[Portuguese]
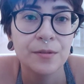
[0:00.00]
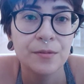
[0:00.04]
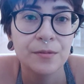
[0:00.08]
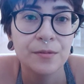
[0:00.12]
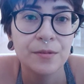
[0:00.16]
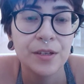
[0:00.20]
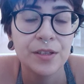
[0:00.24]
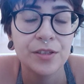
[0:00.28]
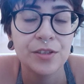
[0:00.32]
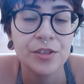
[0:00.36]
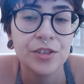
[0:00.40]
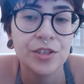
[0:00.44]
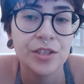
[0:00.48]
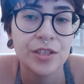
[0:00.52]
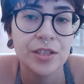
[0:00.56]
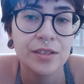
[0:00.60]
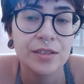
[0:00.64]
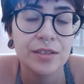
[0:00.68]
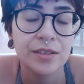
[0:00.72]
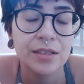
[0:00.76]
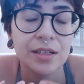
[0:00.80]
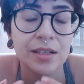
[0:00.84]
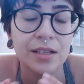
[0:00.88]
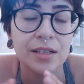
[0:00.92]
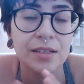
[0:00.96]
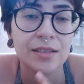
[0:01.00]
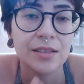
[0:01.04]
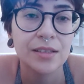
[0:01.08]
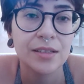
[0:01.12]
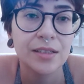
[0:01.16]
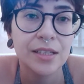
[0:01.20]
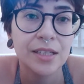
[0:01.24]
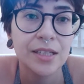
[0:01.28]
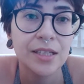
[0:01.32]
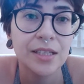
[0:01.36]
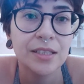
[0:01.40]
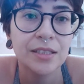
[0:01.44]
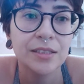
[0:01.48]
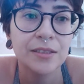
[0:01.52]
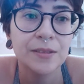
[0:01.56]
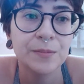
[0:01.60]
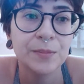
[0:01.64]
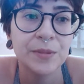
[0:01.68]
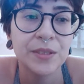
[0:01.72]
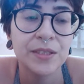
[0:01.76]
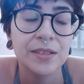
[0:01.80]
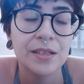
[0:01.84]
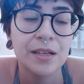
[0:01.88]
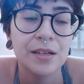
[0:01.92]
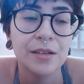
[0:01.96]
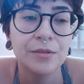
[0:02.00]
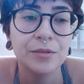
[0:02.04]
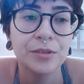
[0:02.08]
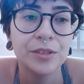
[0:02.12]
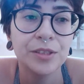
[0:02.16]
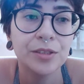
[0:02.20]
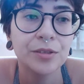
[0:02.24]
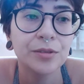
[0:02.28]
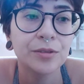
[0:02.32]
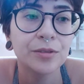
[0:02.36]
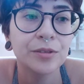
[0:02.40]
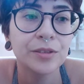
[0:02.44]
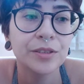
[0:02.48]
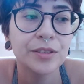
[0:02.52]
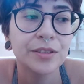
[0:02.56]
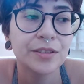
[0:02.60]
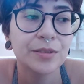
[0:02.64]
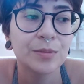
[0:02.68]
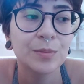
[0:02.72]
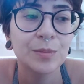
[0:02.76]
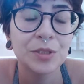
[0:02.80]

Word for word: festinhas na casa deles, para as reuniões,